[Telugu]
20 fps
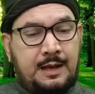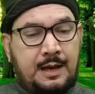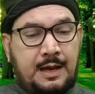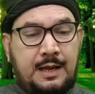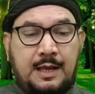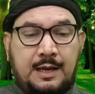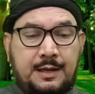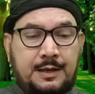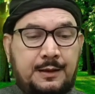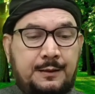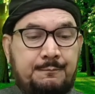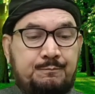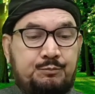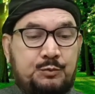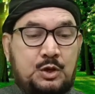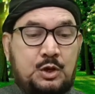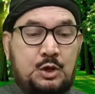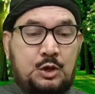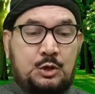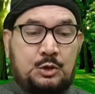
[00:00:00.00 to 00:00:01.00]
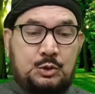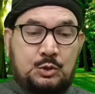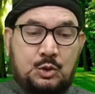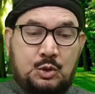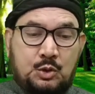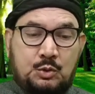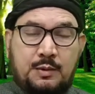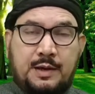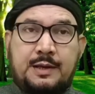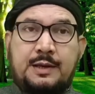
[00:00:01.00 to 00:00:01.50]
అలాగే
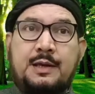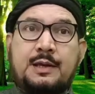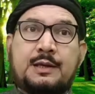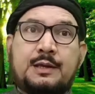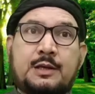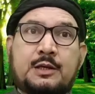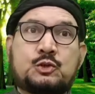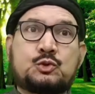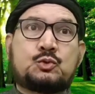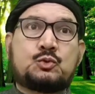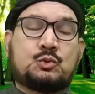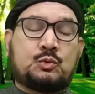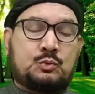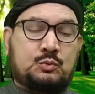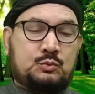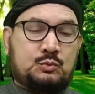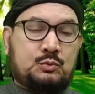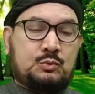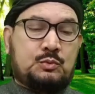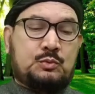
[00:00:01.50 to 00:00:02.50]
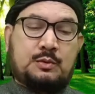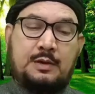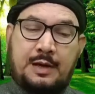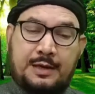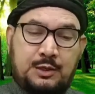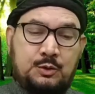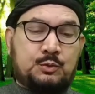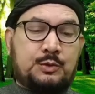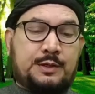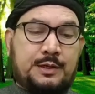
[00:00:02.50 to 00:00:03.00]
యహోవాయే యేసు
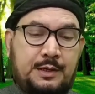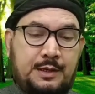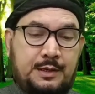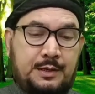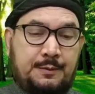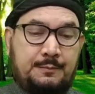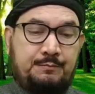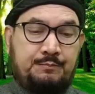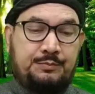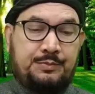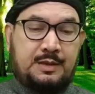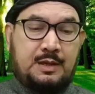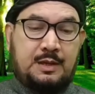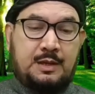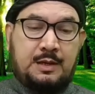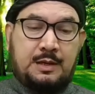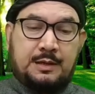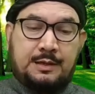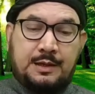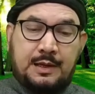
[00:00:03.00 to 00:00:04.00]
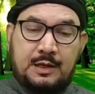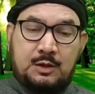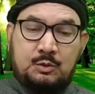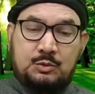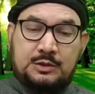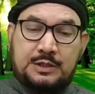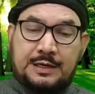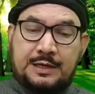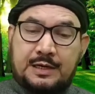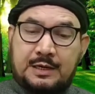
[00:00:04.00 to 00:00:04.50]
అయి ఉంటే నేను
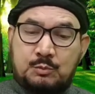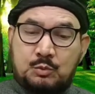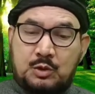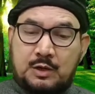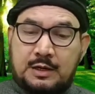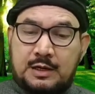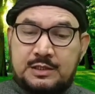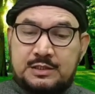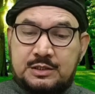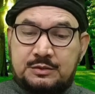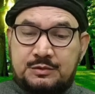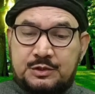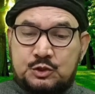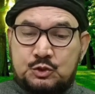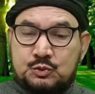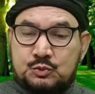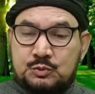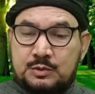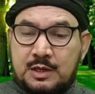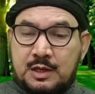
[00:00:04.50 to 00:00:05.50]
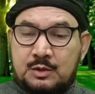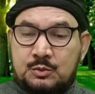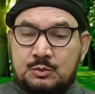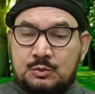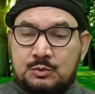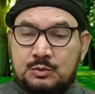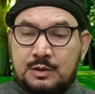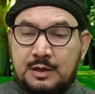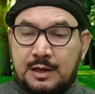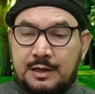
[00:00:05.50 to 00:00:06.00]
తండ్రి మూలంగా జీవించుచున్నాను
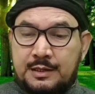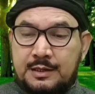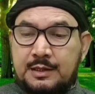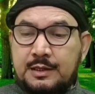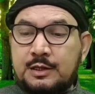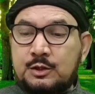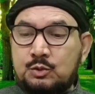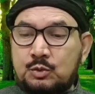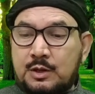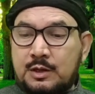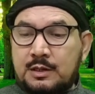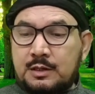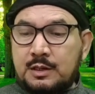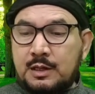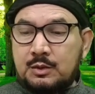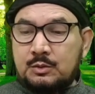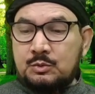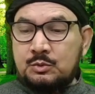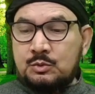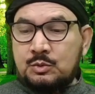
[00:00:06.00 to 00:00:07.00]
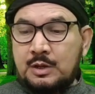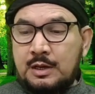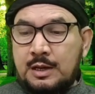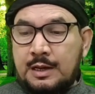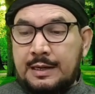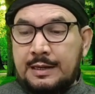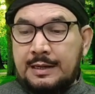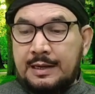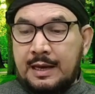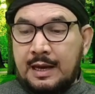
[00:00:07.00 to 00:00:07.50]
అని ఎందుకంటారు
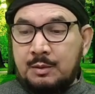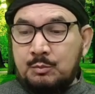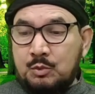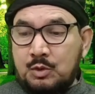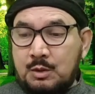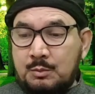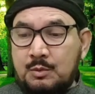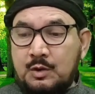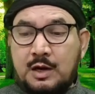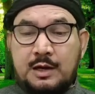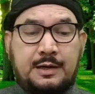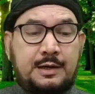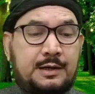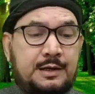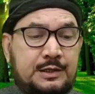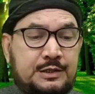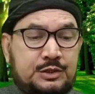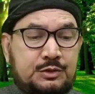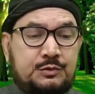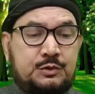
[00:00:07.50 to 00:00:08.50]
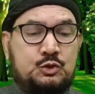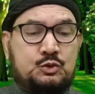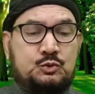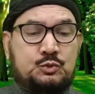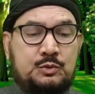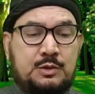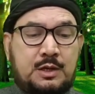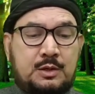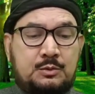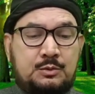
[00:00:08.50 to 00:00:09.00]
నా మూలముగానే నేను
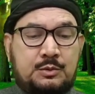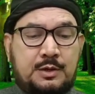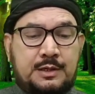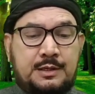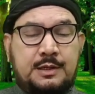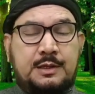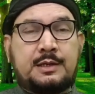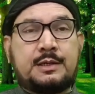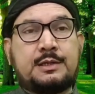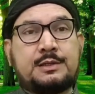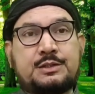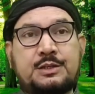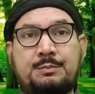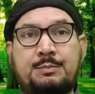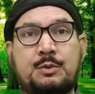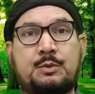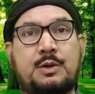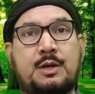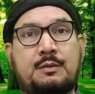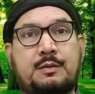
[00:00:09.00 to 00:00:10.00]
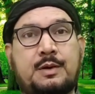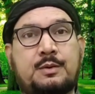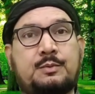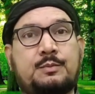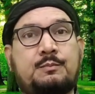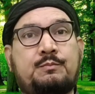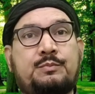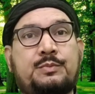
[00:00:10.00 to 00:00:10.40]
జీవించుచున్నాను అని చెప్పి ఉండేవారు